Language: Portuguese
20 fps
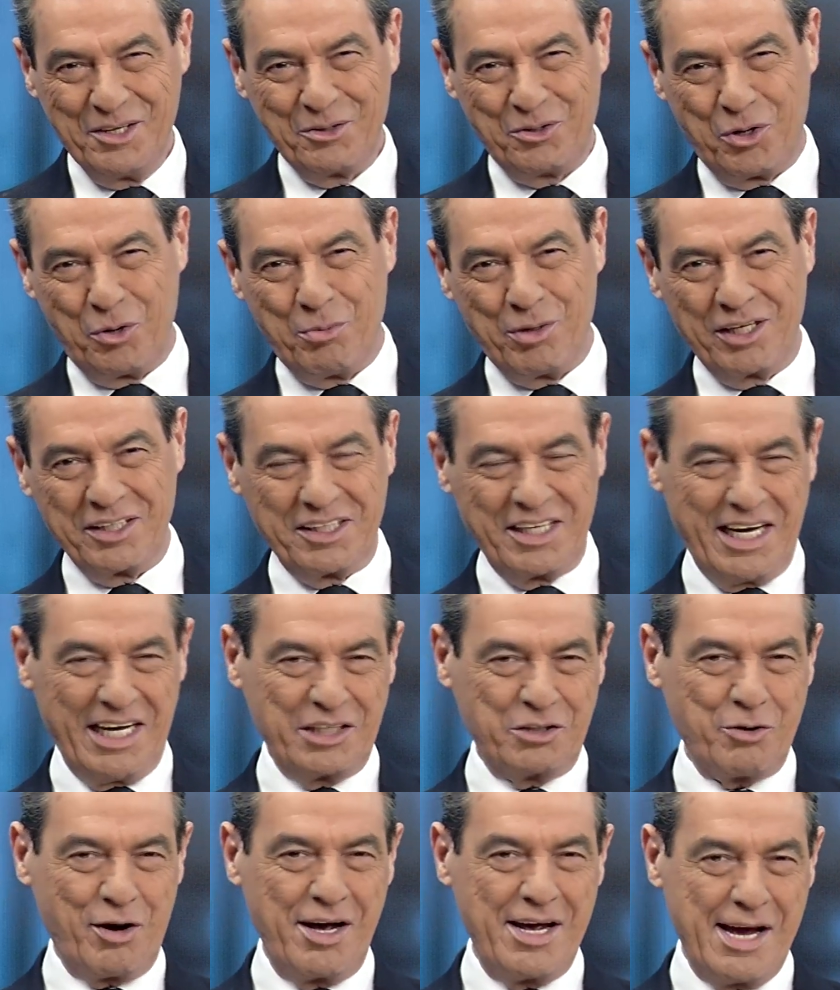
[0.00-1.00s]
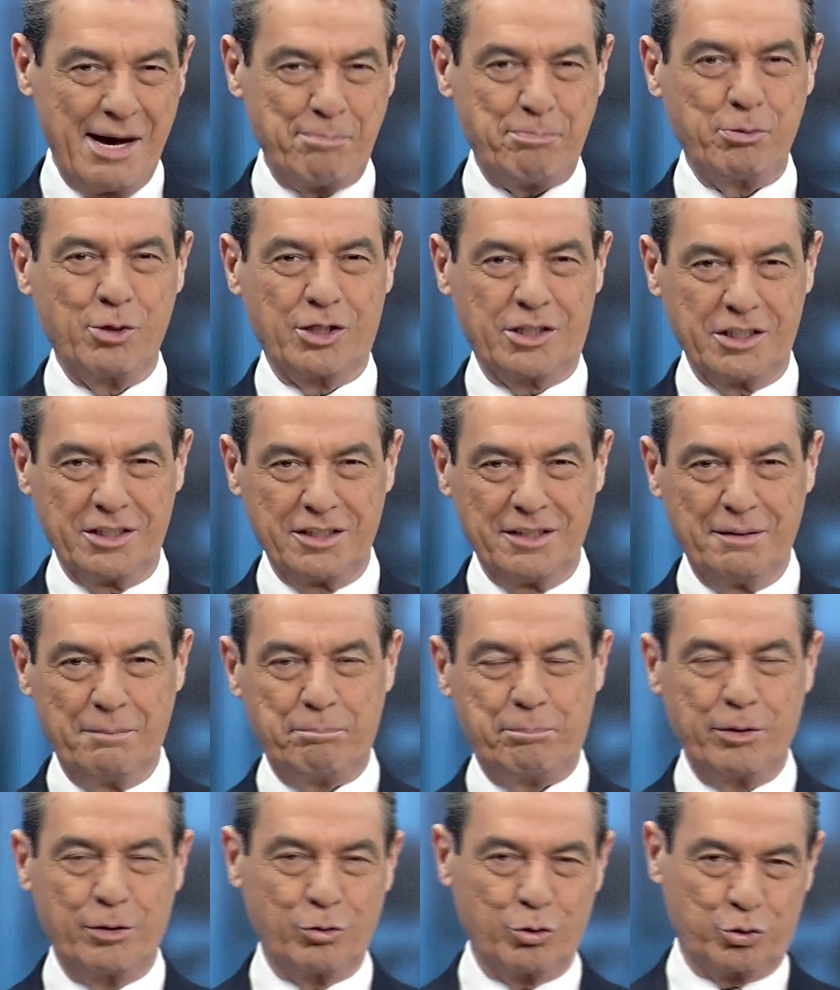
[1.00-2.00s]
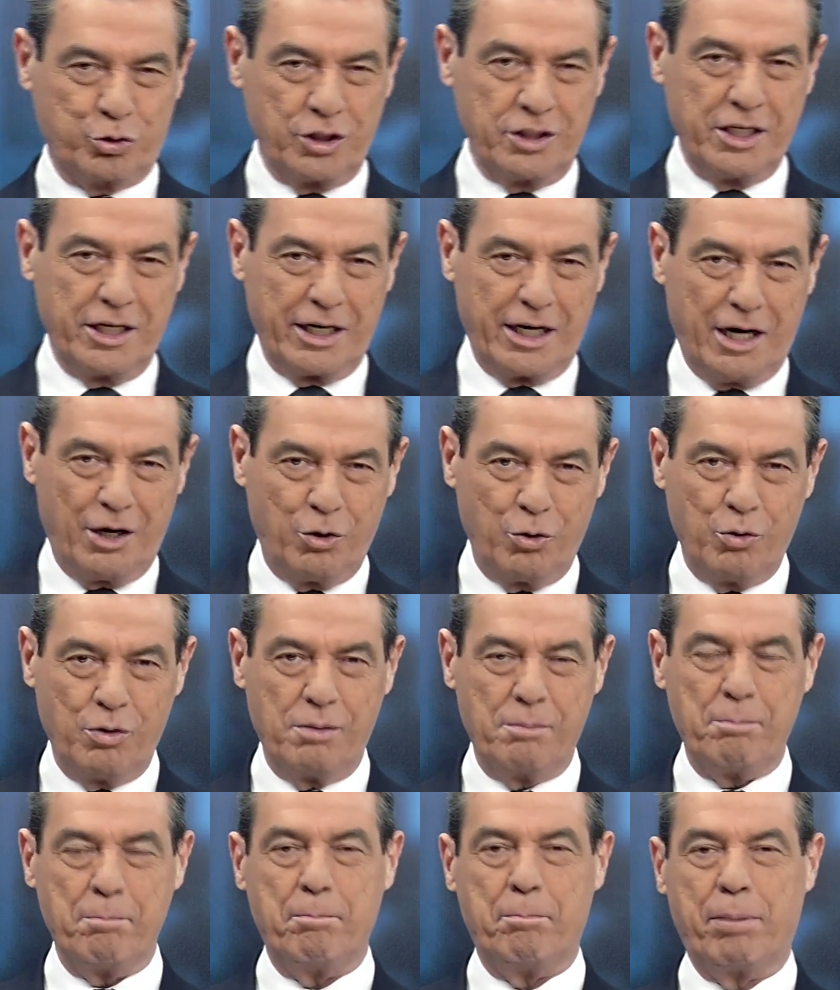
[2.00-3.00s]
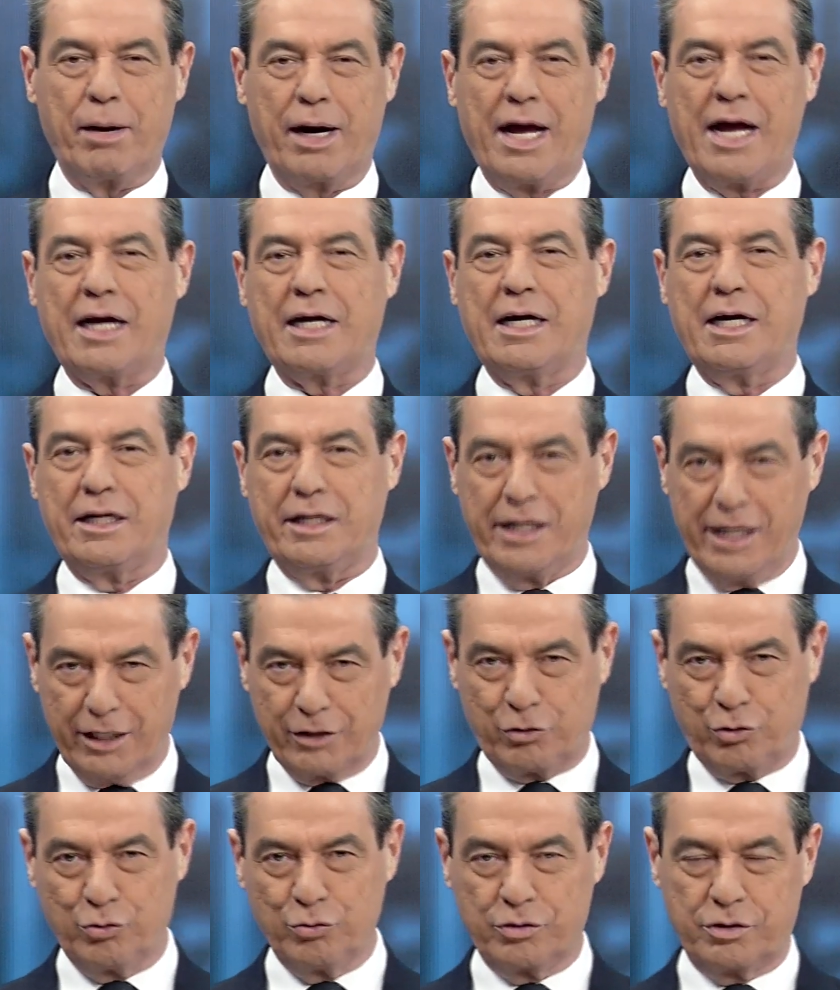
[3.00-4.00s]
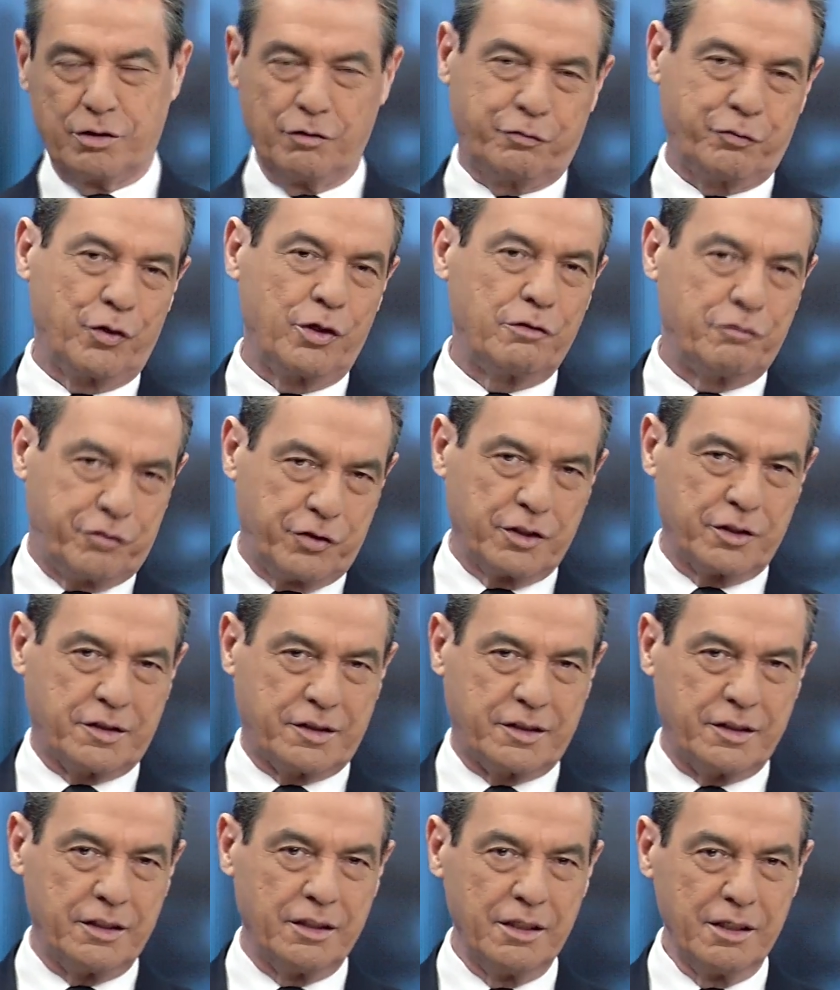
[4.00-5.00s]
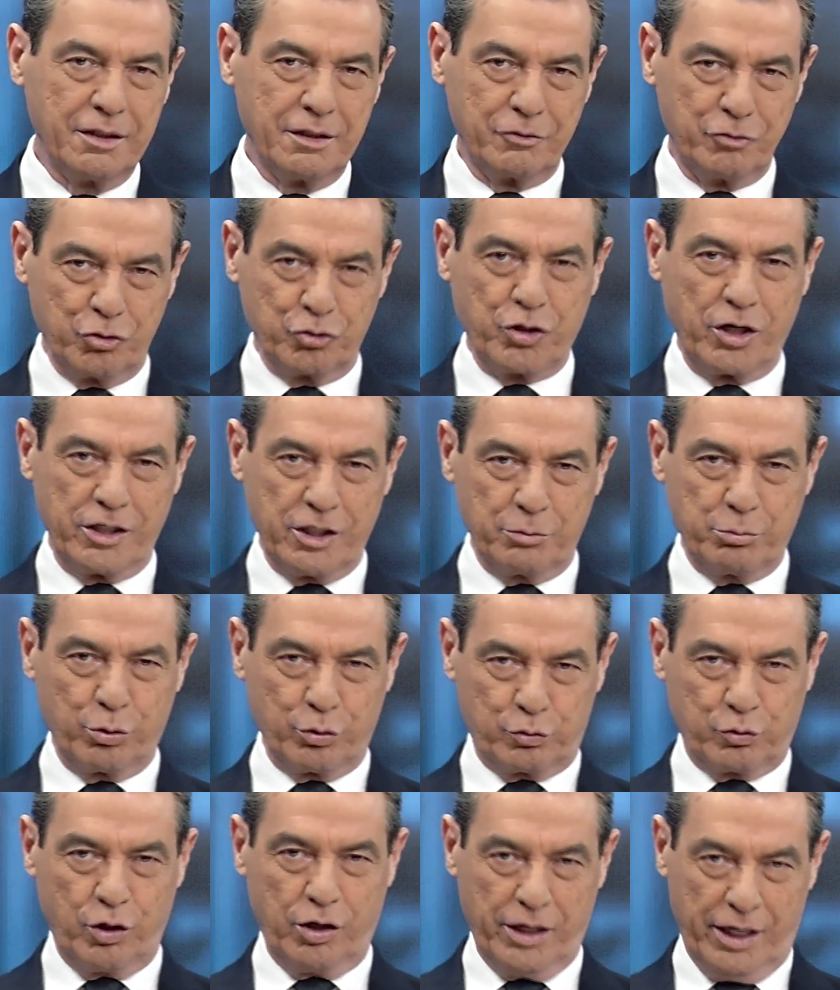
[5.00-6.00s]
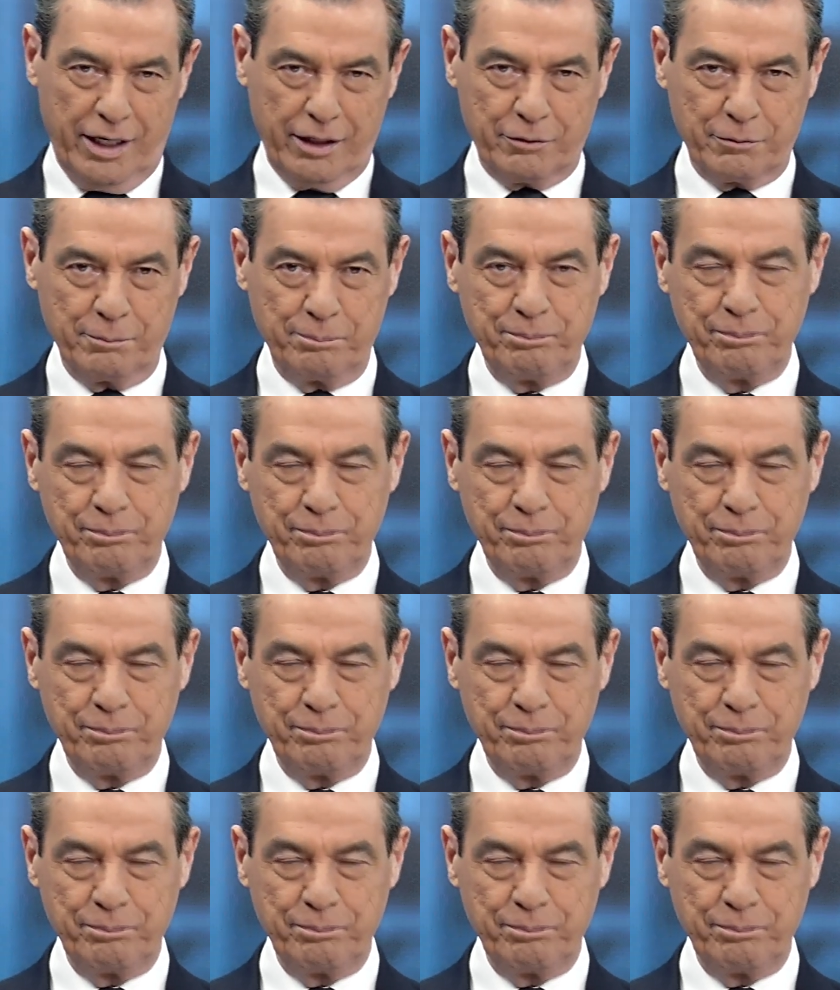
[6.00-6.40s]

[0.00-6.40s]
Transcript: comandado à época pelo general Braga Neto, que foi vice de Jair Bolsonaro.